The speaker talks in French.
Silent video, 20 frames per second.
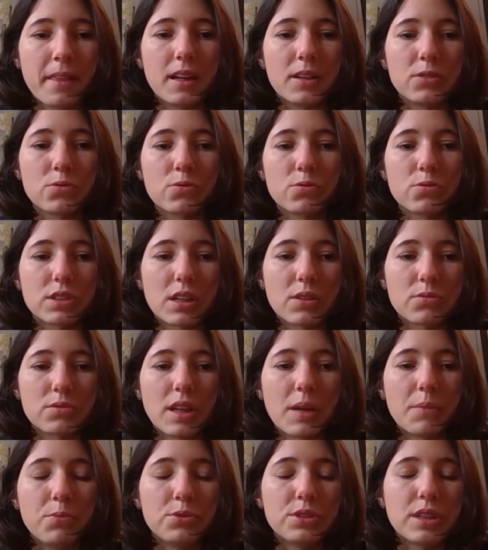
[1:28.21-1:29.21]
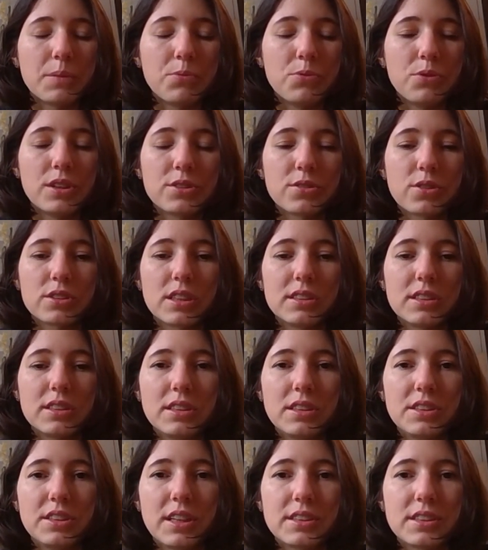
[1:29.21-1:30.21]
Donc on, a pu s'appuyer sur cette
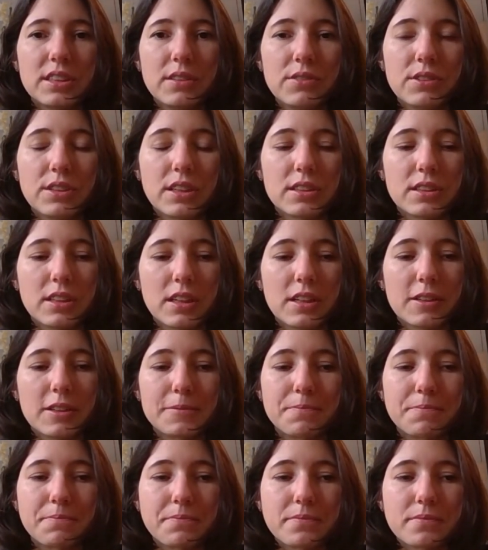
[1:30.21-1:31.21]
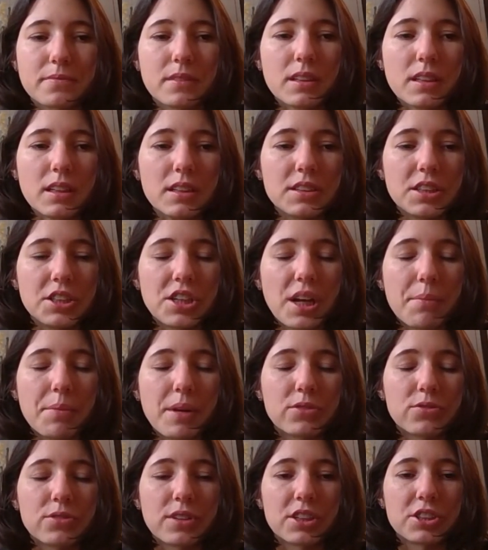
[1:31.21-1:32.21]
initiative qui était euh, déjà
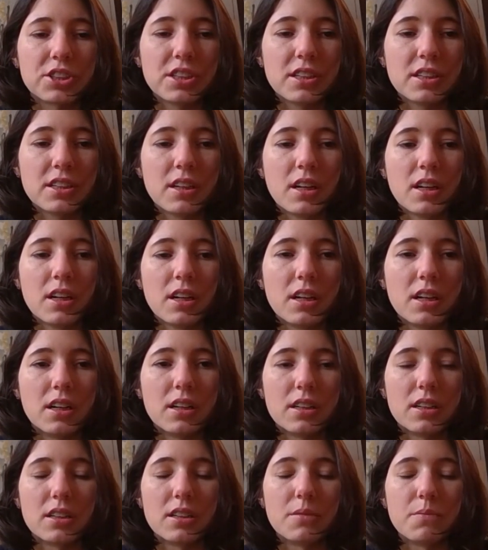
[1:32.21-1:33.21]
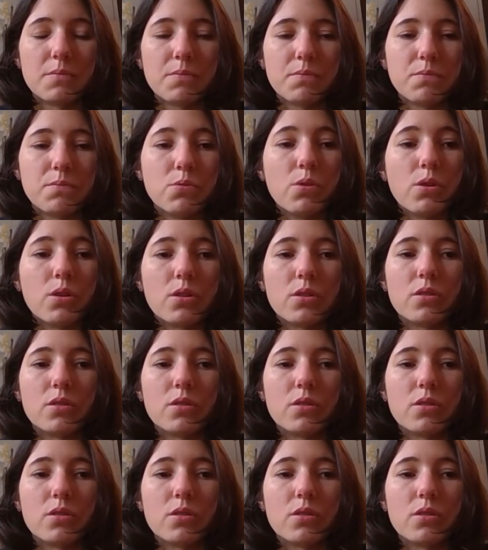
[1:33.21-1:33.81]
bien engagée euh, pour